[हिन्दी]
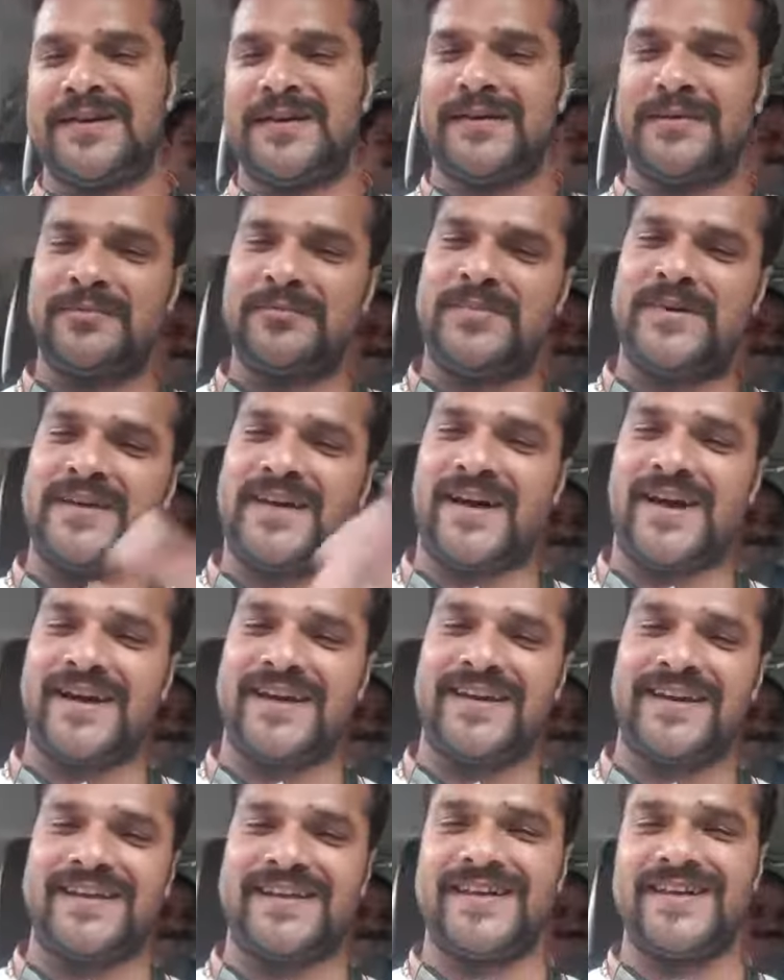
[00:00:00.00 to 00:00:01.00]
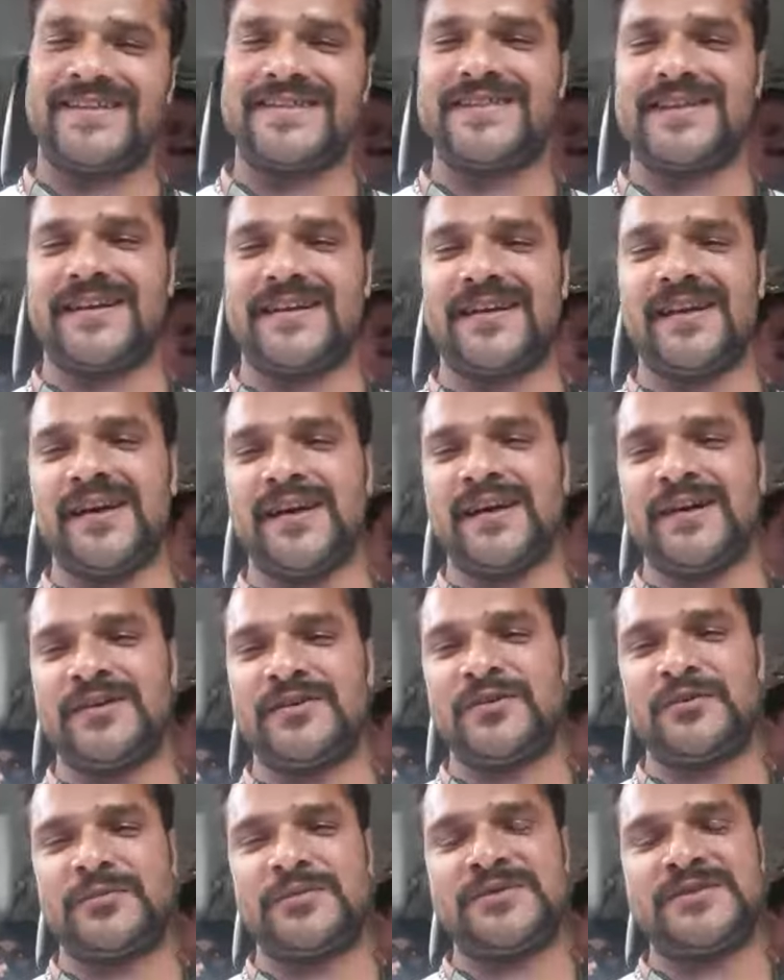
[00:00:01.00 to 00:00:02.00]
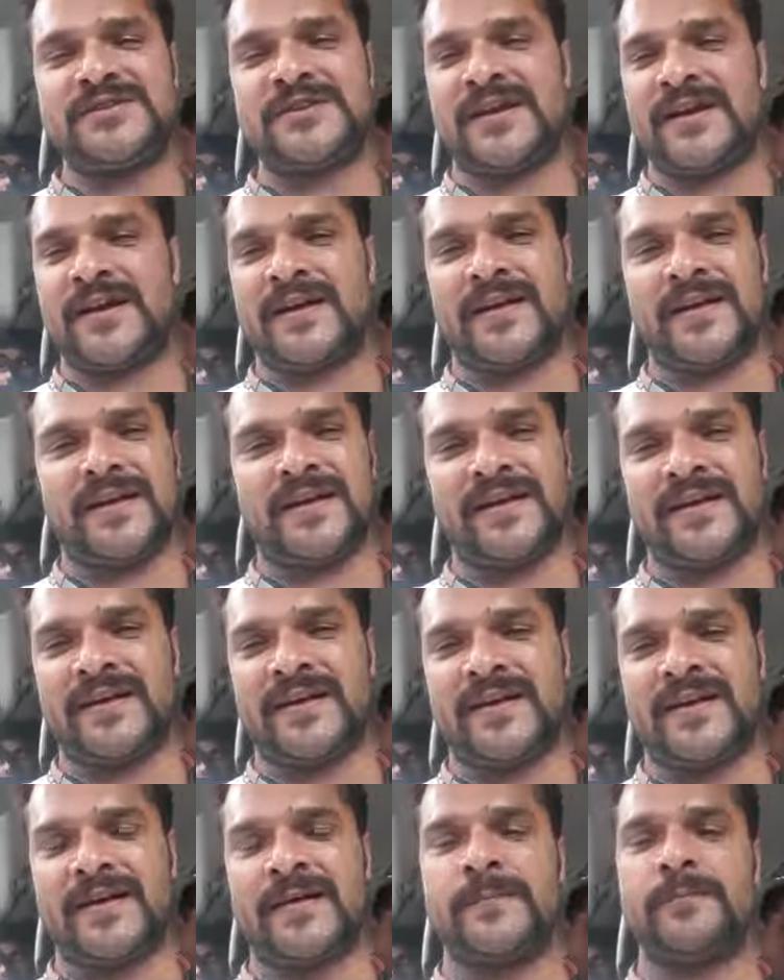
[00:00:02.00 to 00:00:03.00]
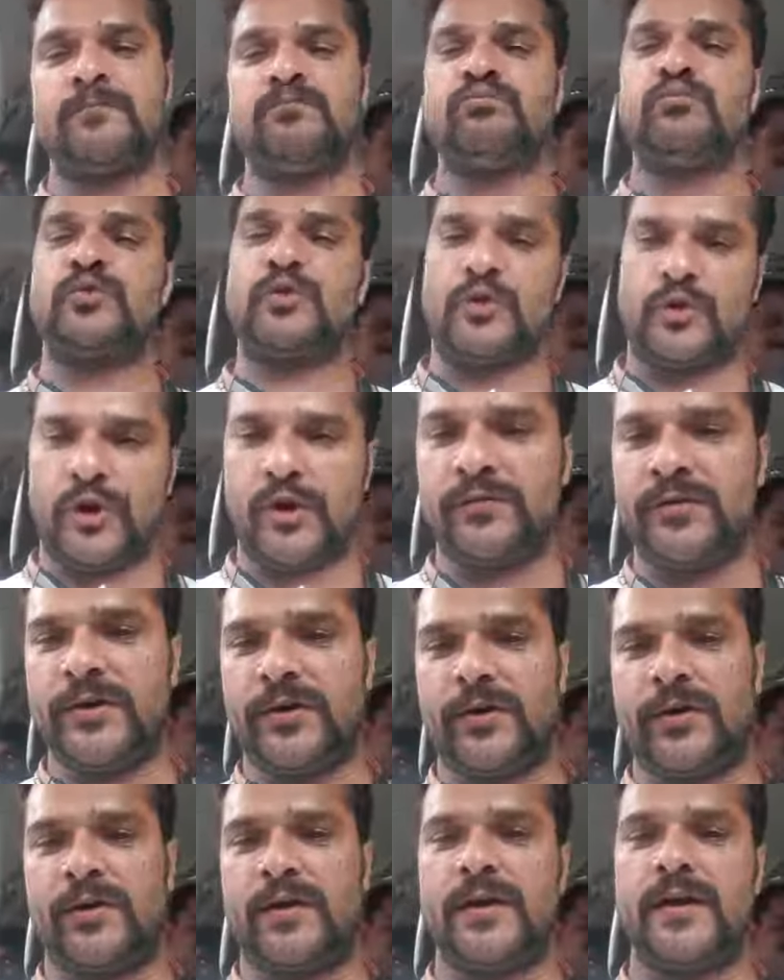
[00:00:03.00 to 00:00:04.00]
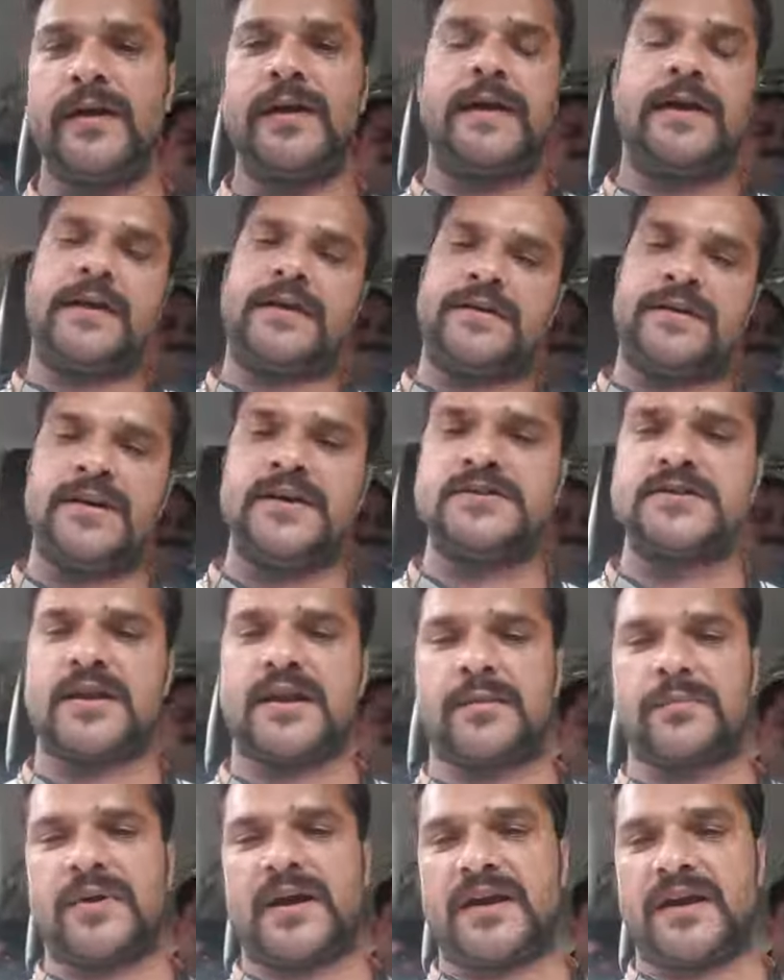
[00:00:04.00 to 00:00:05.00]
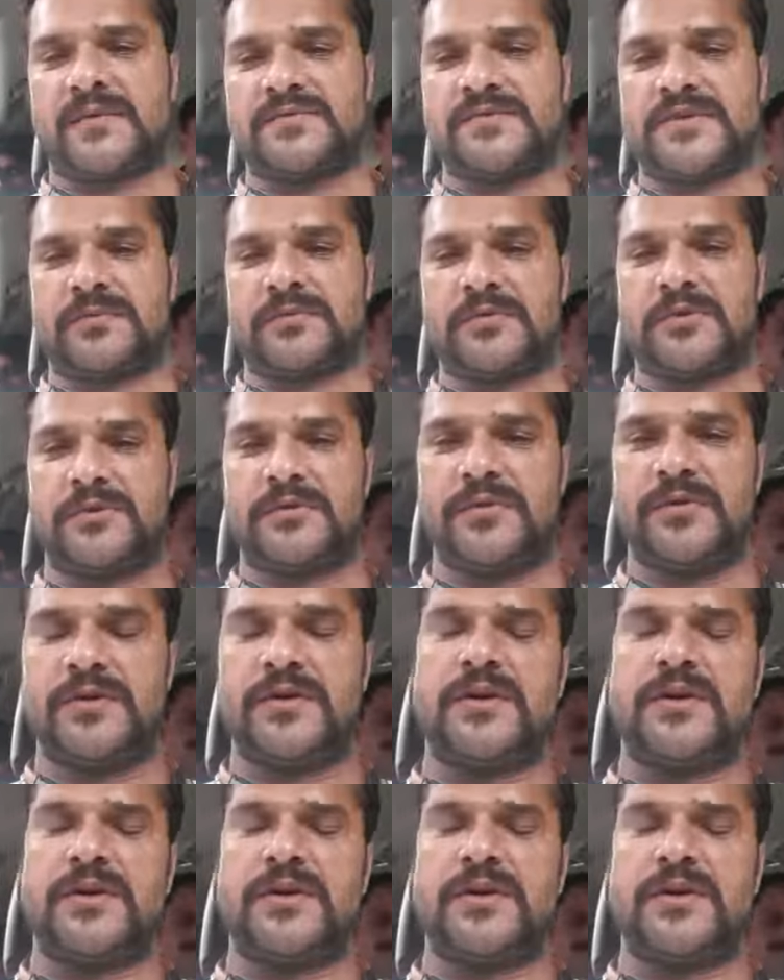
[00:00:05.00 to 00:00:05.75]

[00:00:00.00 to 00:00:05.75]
हम बिहार की तरह डूब जाएंगे तो लव यू ऑल ढेर सारा प्यार आप सबको